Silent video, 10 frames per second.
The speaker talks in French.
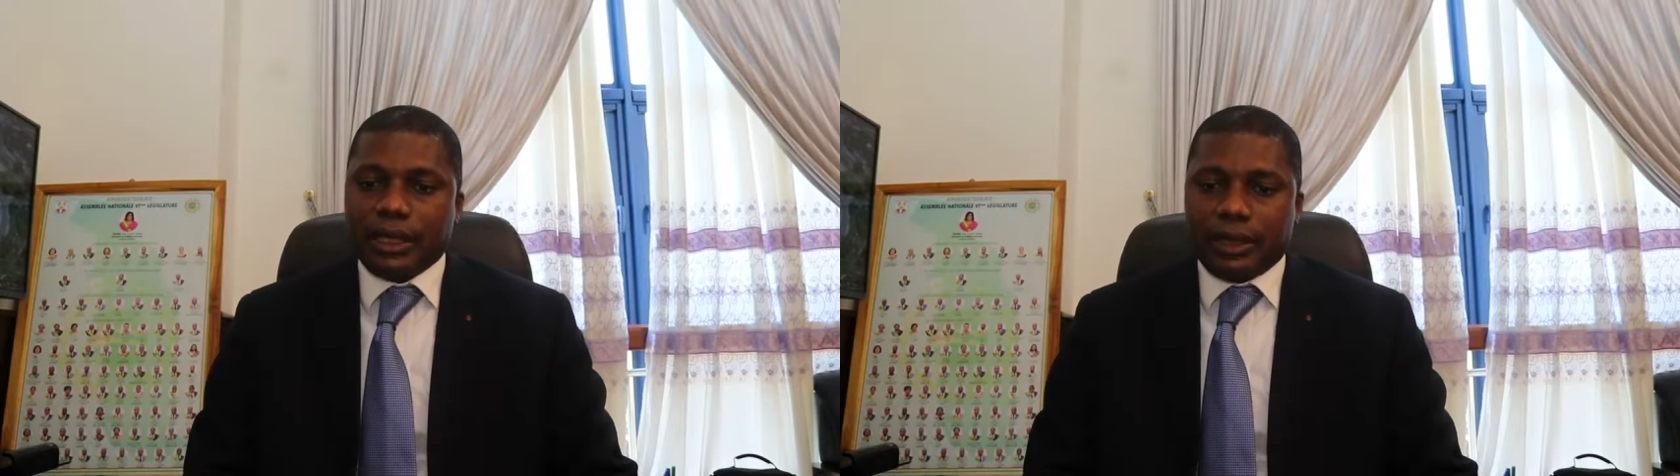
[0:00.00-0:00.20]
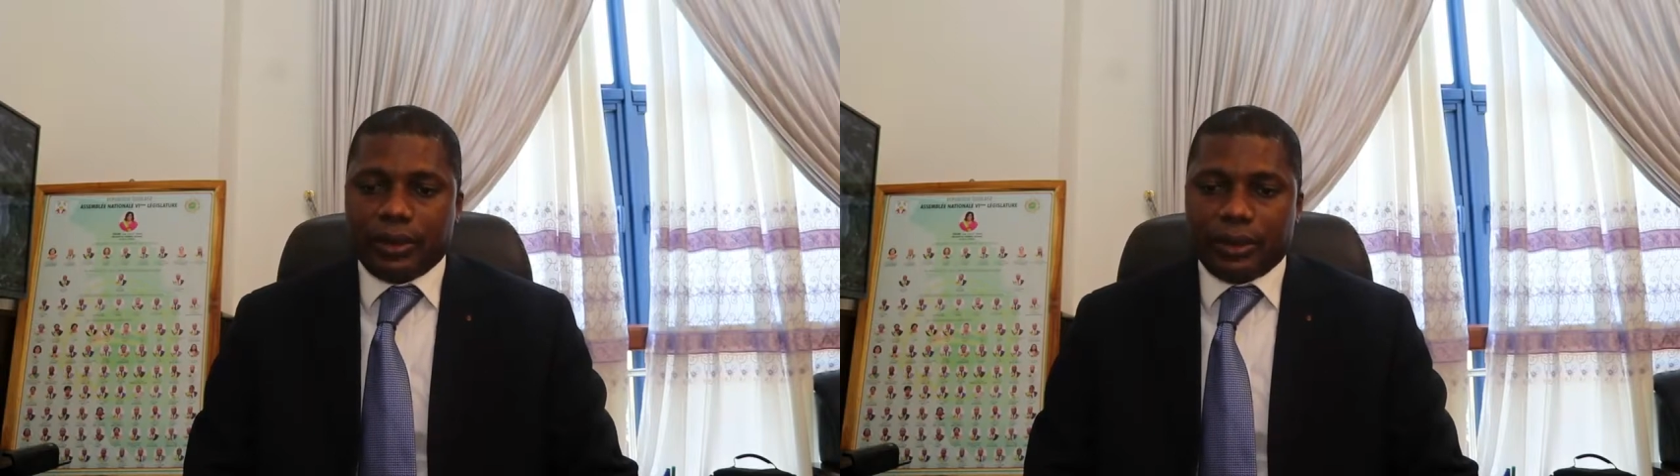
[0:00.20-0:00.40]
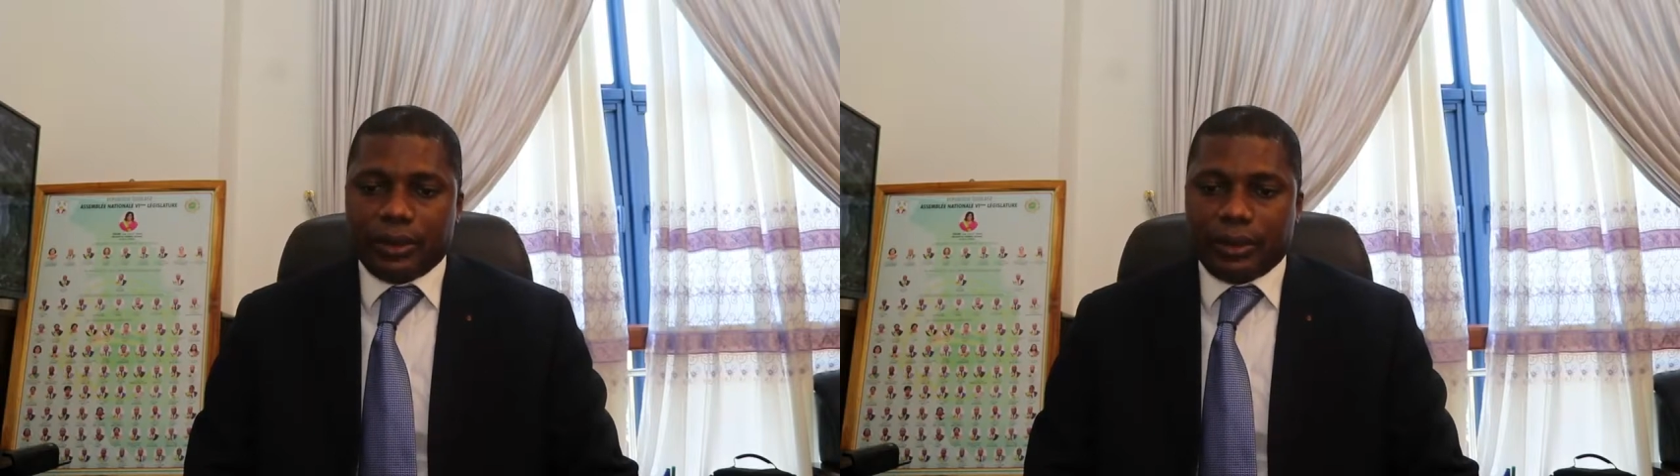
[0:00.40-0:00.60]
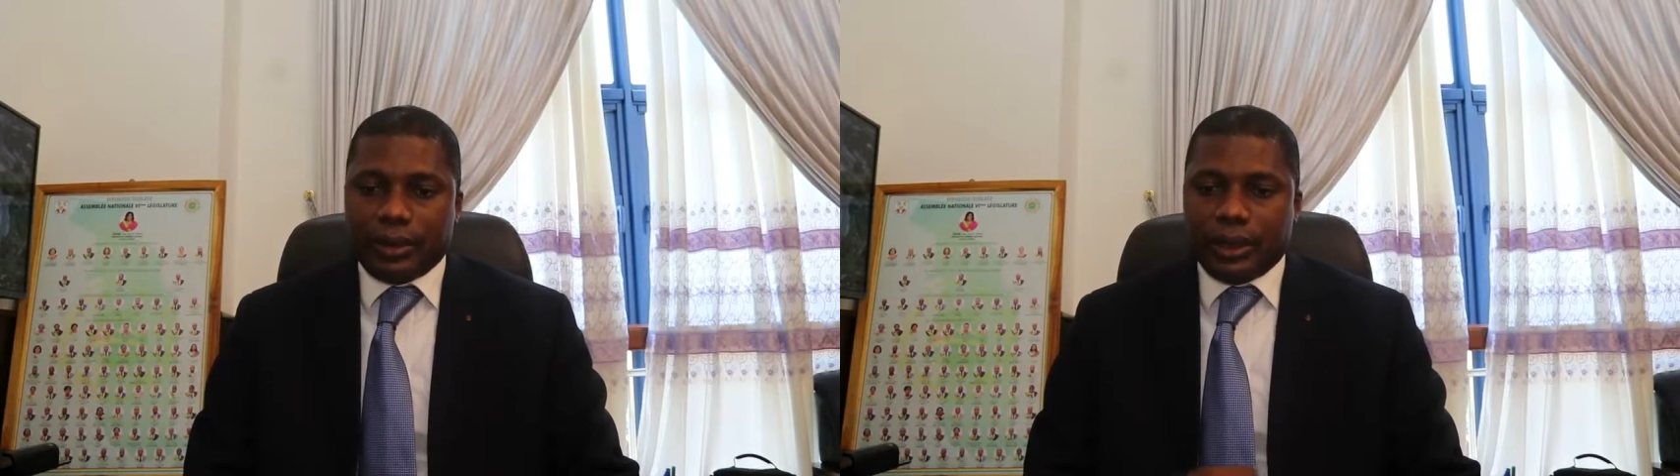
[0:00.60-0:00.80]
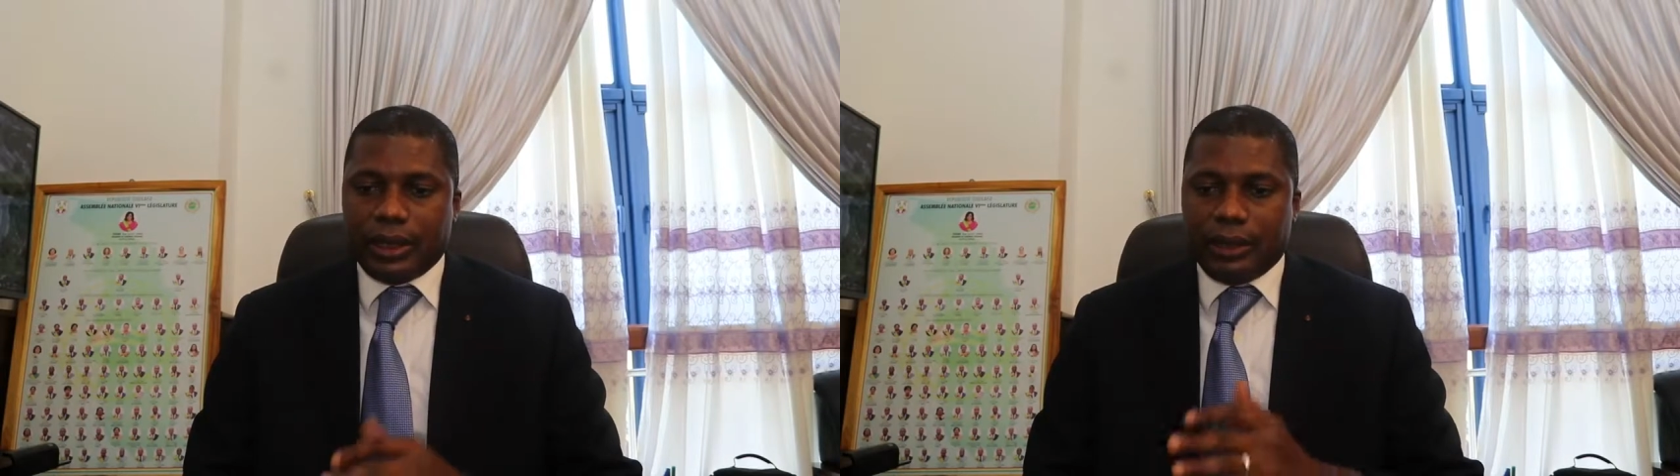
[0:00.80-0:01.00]

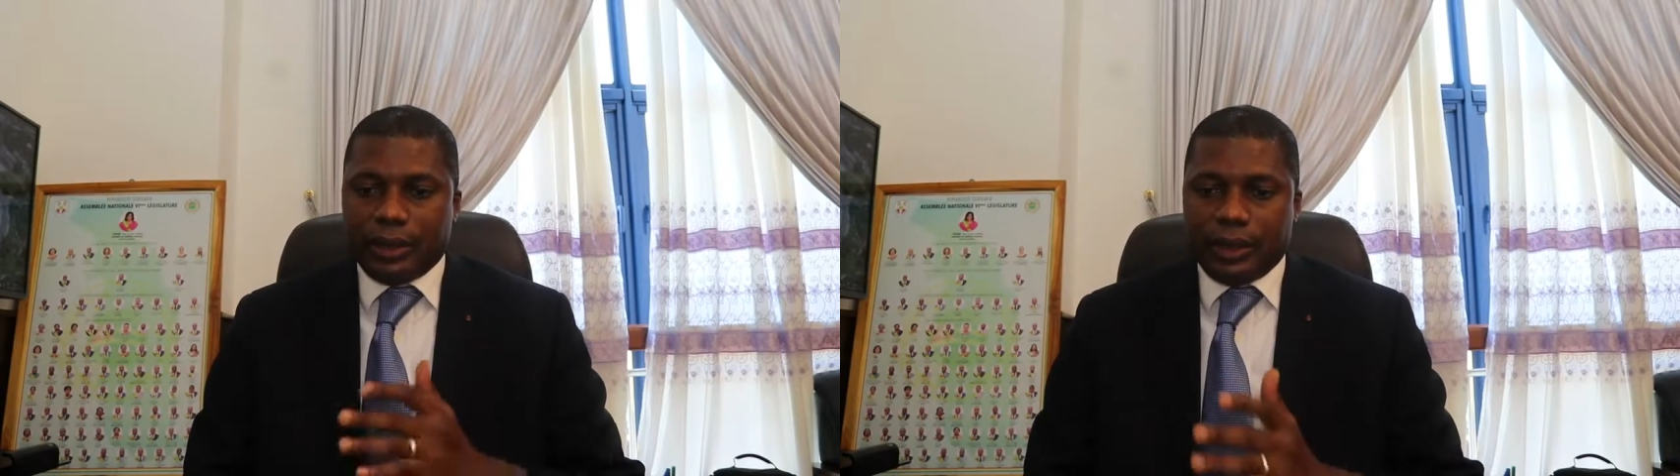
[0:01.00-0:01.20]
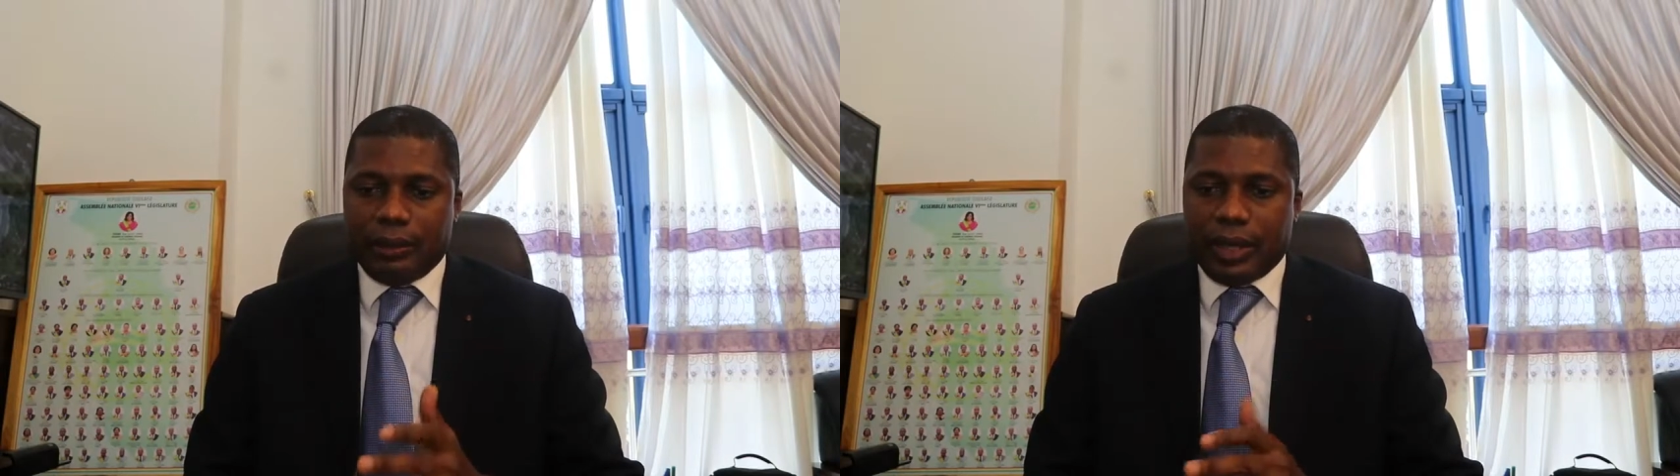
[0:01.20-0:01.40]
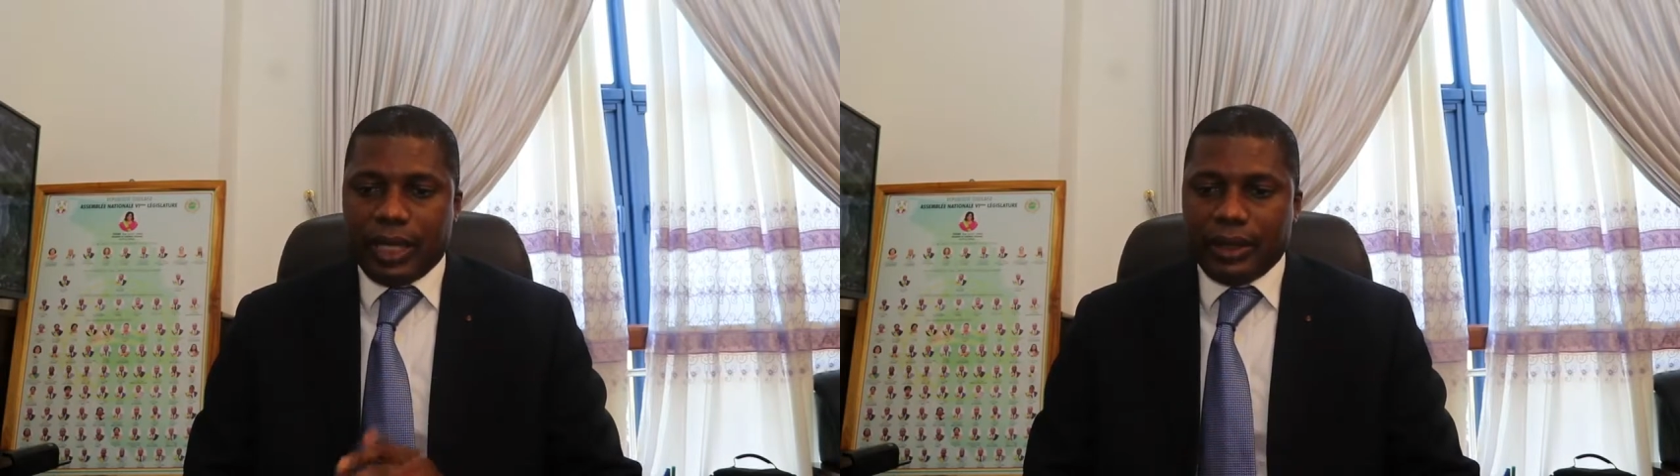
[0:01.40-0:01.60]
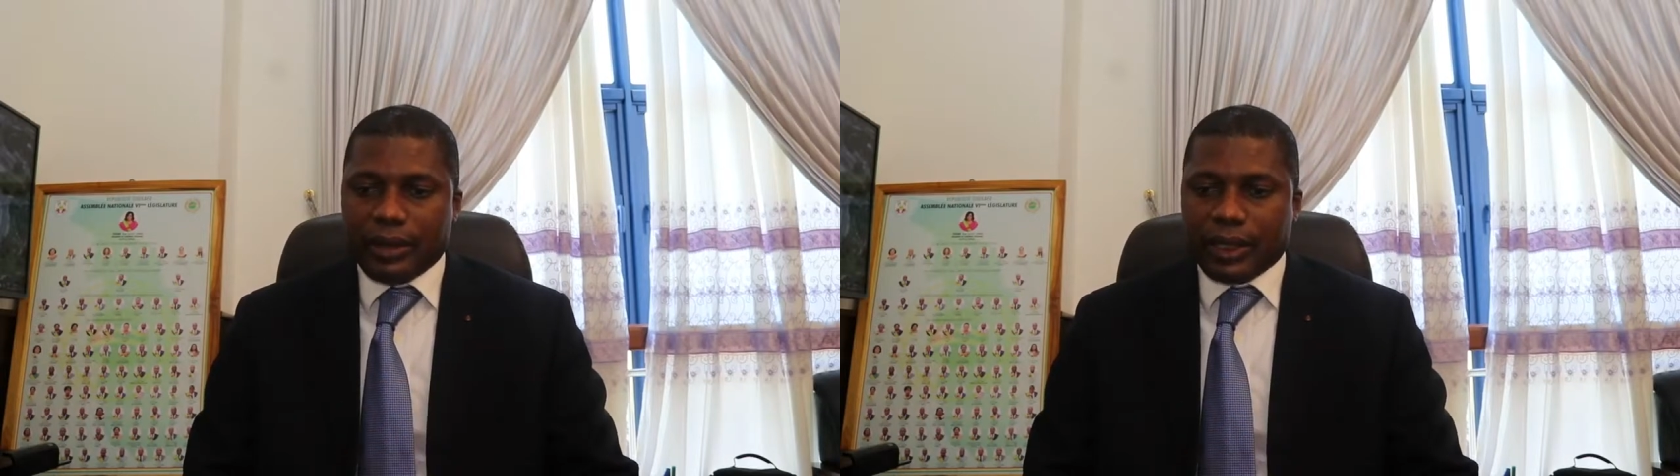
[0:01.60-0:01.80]
Et, le débat et le